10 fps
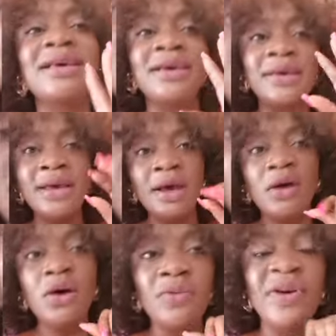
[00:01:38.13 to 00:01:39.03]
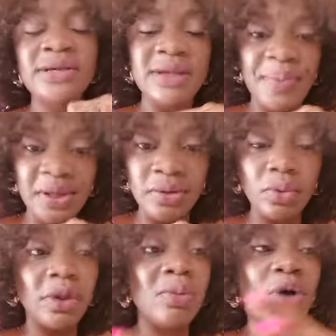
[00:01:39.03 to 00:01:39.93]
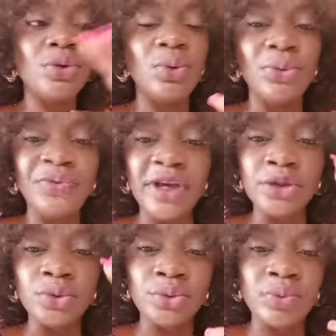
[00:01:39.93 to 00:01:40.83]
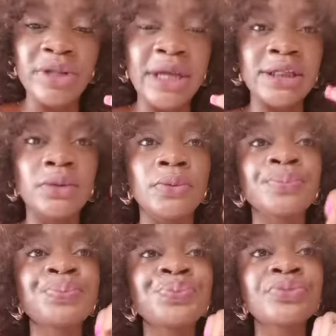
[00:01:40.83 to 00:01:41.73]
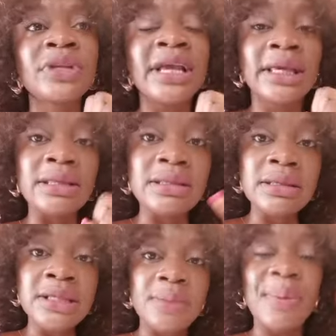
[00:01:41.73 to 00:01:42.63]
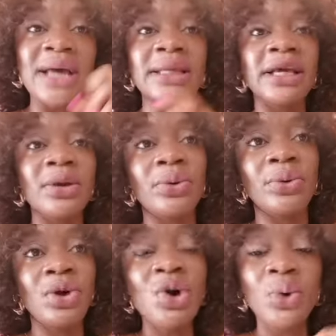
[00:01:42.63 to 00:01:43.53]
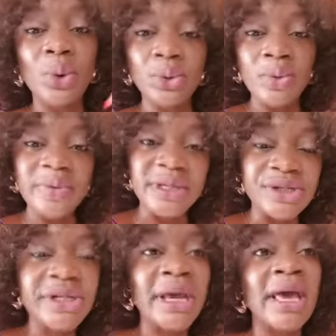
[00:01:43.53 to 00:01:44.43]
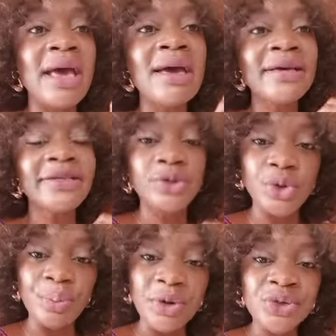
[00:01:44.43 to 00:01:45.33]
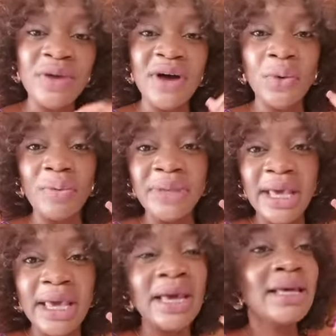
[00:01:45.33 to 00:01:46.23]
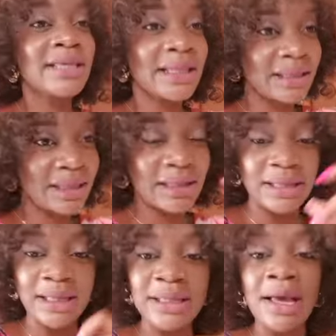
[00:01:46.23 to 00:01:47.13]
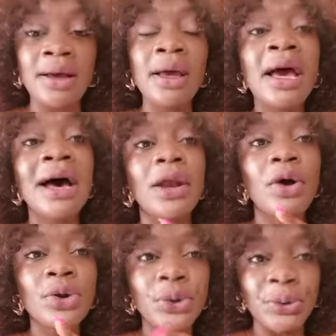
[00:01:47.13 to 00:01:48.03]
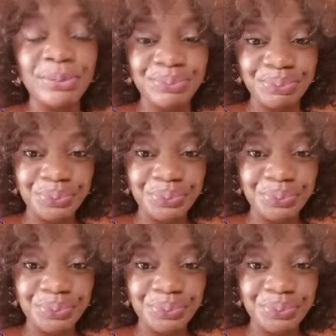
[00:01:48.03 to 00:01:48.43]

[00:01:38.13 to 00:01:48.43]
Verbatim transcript: aller euh, vers ces personnes qui ont les moyens de le faire et tout, tout ça et tout. Et qui disent par derrière que, oh non, c'est cher, si je prends, je vais avoir combien, ça, ça, ça, ça, ça, ça. Alors que,